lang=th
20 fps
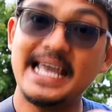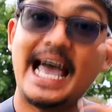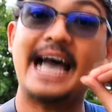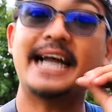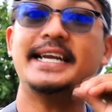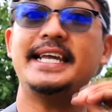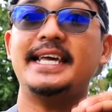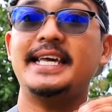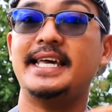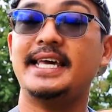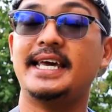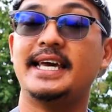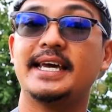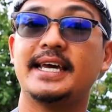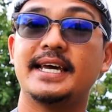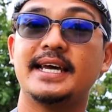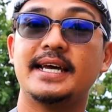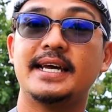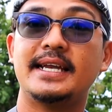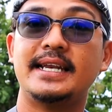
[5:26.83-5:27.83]
อย่างดี
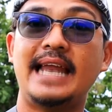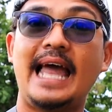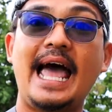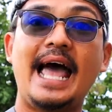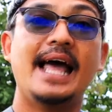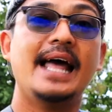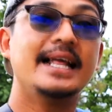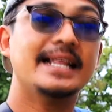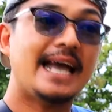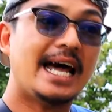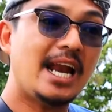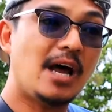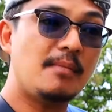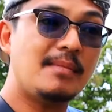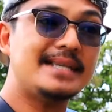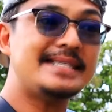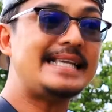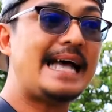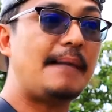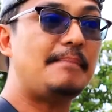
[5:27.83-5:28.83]
นะถ้าเรา
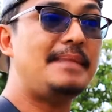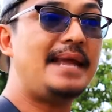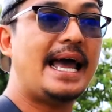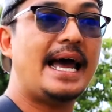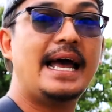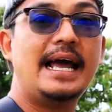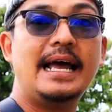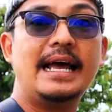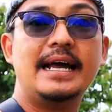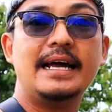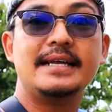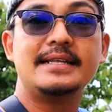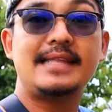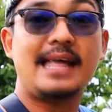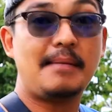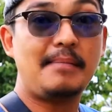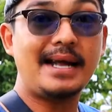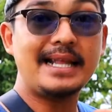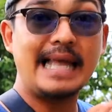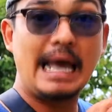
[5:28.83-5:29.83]
มาสับเนี่ย
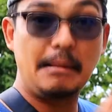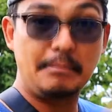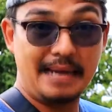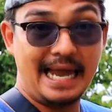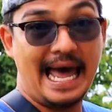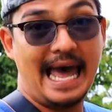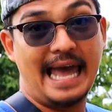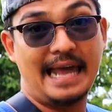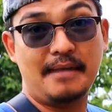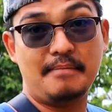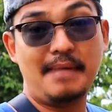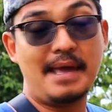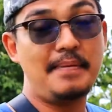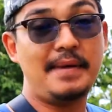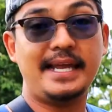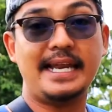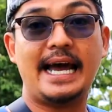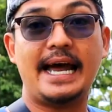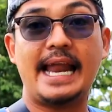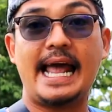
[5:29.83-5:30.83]
สามารถทำได้ไม่
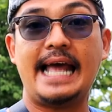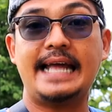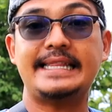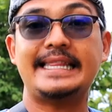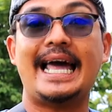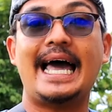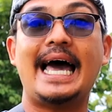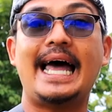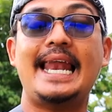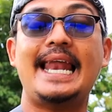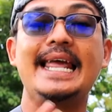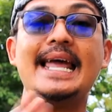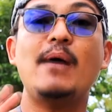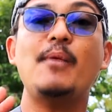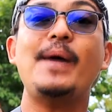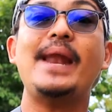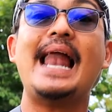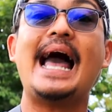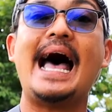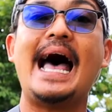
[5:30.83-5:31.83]
ผิดอะไรแต่ระยะ
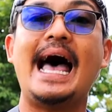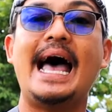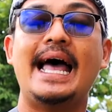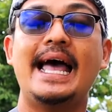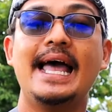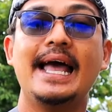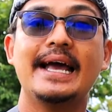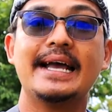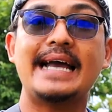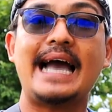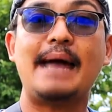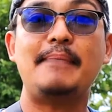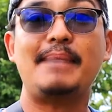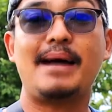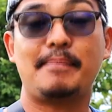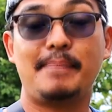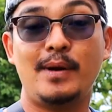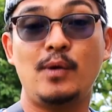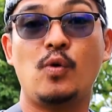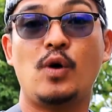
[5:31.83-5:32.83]
เวลาการห
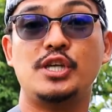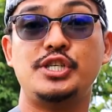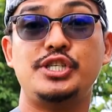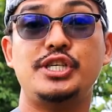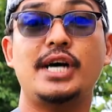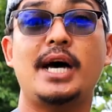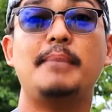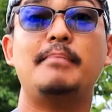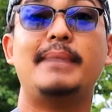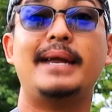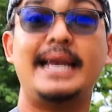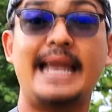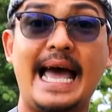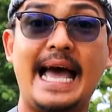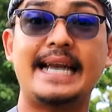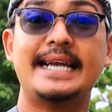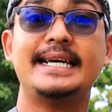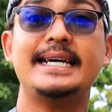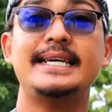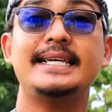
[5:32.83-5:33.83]
มักเป็นหัวเชื้อมัน
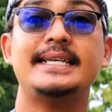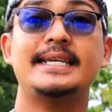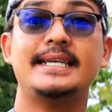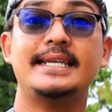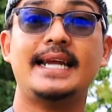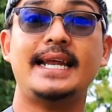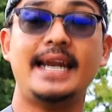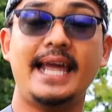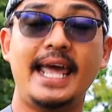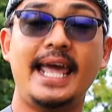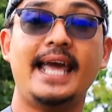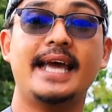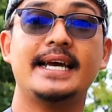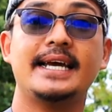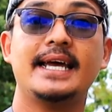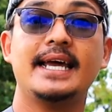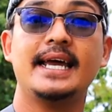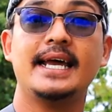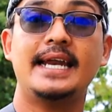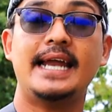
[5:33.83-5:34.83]
นานขึ้นนั่นเอง
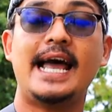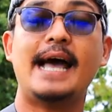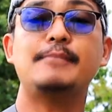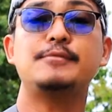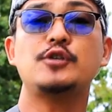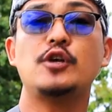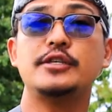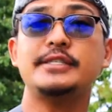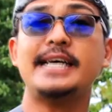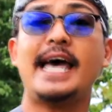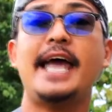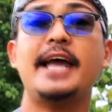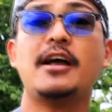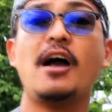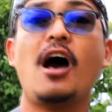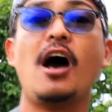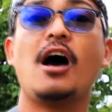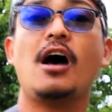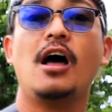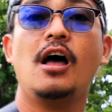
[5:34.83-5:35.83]
นะครับสนใจ
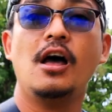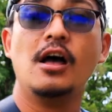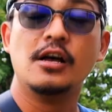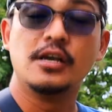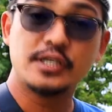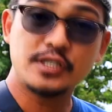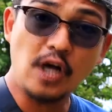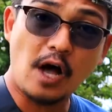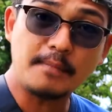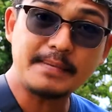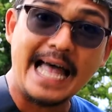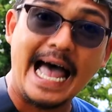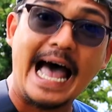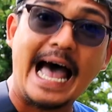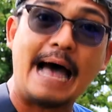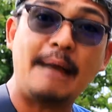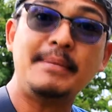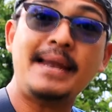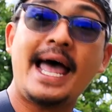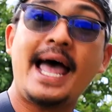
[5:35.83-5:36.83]
ก็สอบ
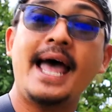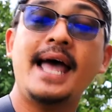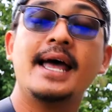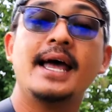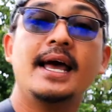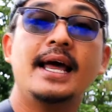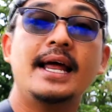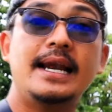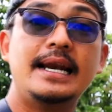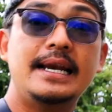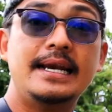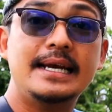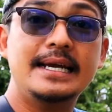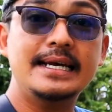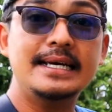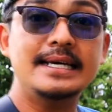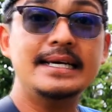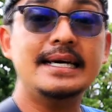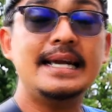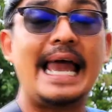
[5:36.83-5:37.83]
ถามนะห
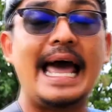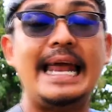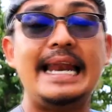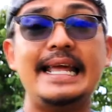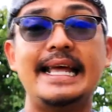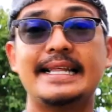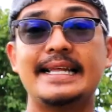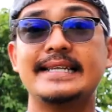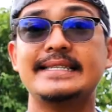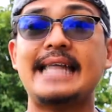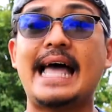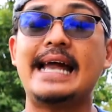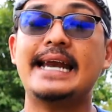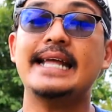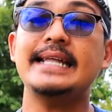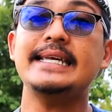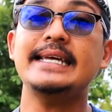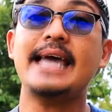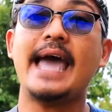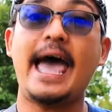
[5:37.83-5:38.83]
รือรายละเอียดต่างๆ
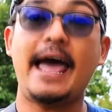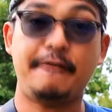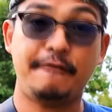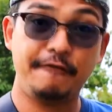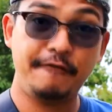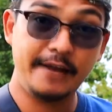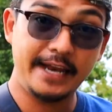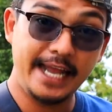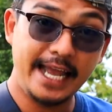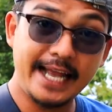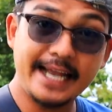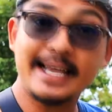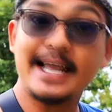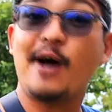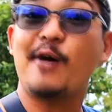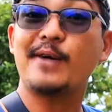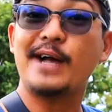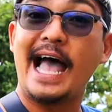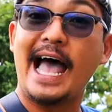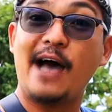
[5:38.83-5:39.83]
ได้ที่ at fithead
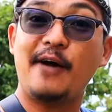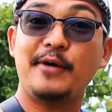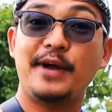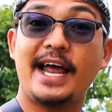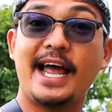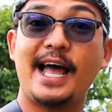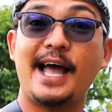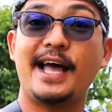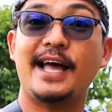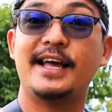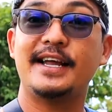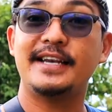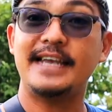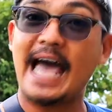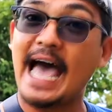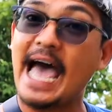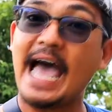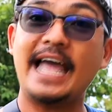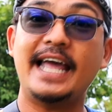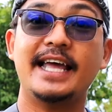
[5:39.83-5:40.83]
99นะฮะ
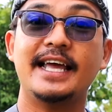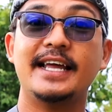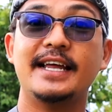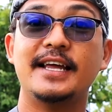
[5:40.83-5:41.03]
ได้